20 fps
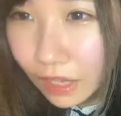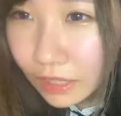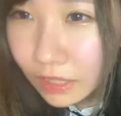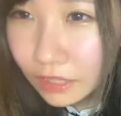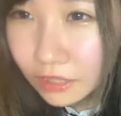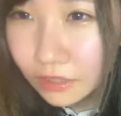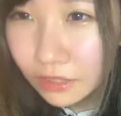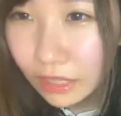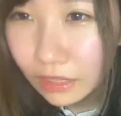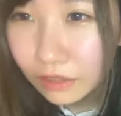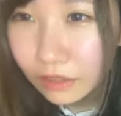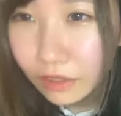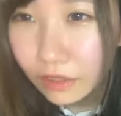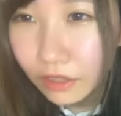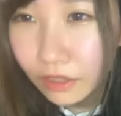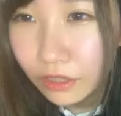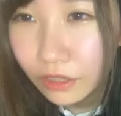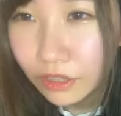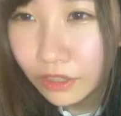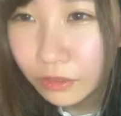タチさん
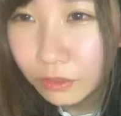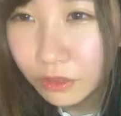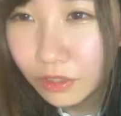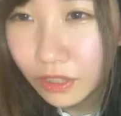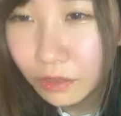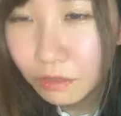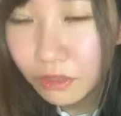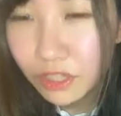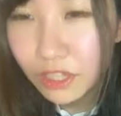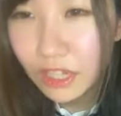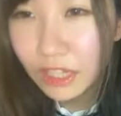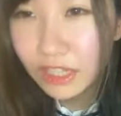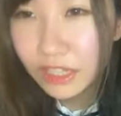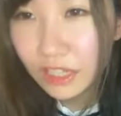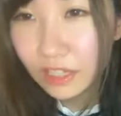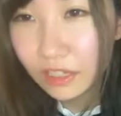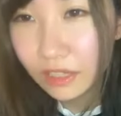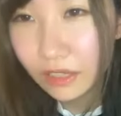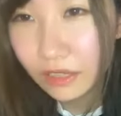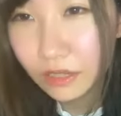入門で難しかっ
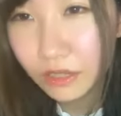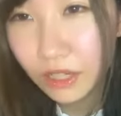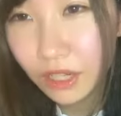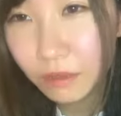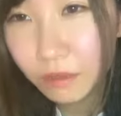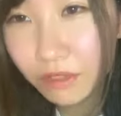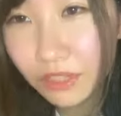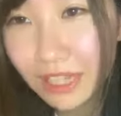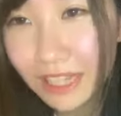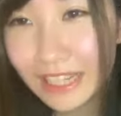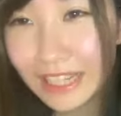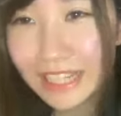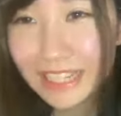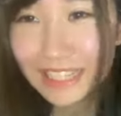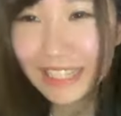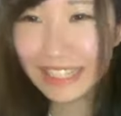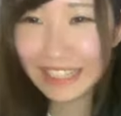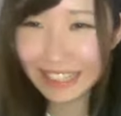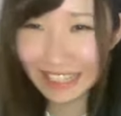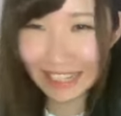たらそれはもう挫折です